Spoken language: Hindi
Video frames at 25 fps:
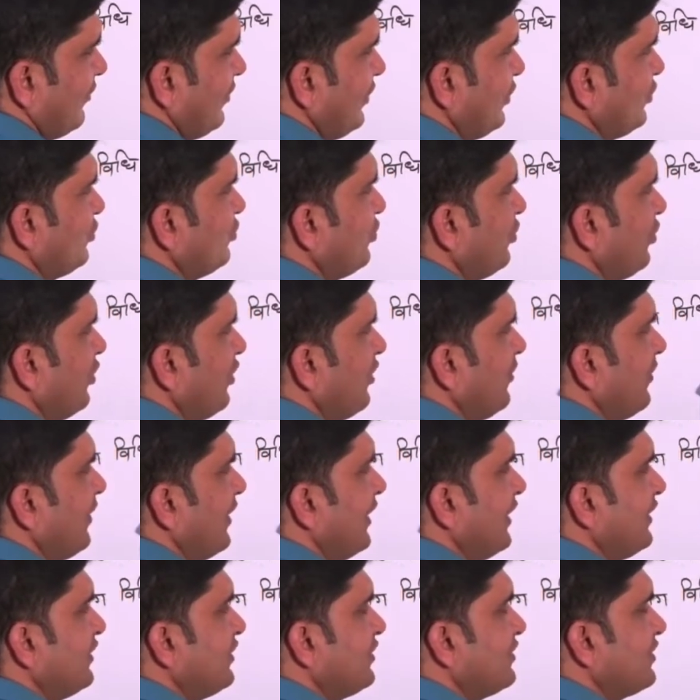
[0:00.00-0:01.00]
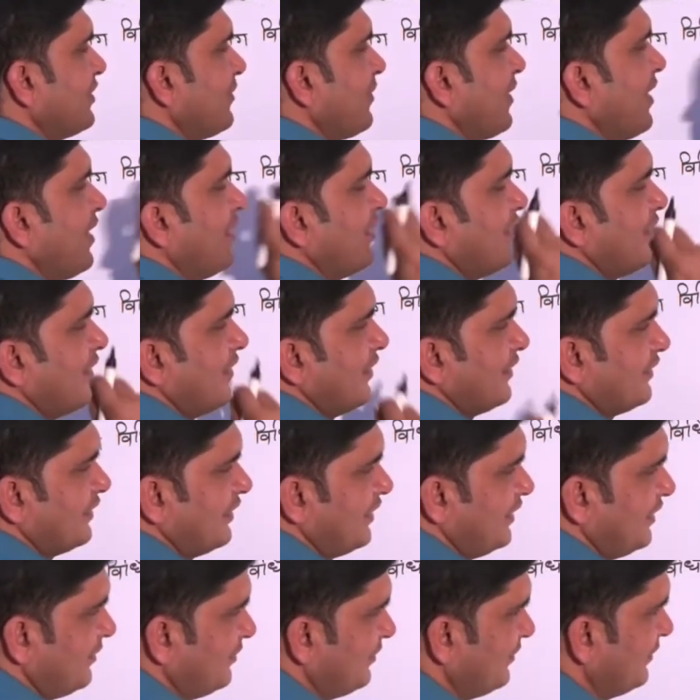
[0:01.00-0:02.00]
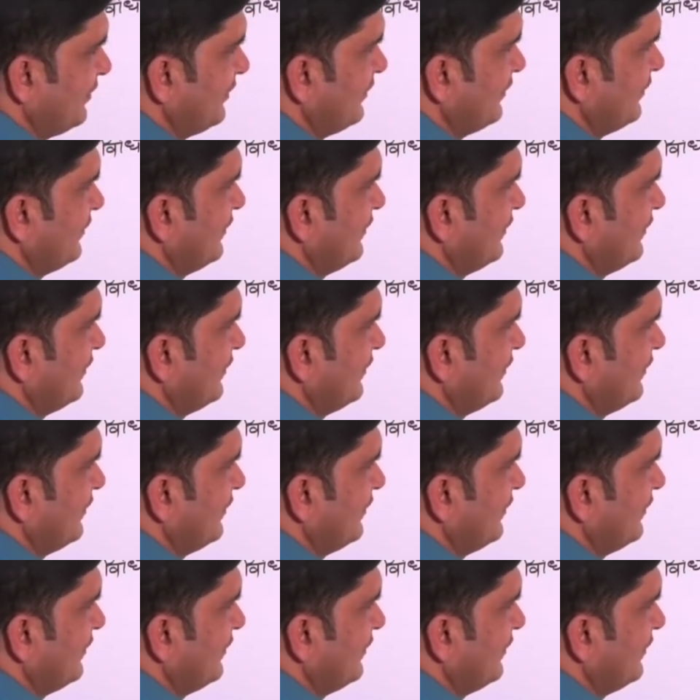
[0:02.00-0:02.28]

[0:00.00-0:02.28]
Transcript: फिर जो हमारे जिससे भाग कर रहे थे हम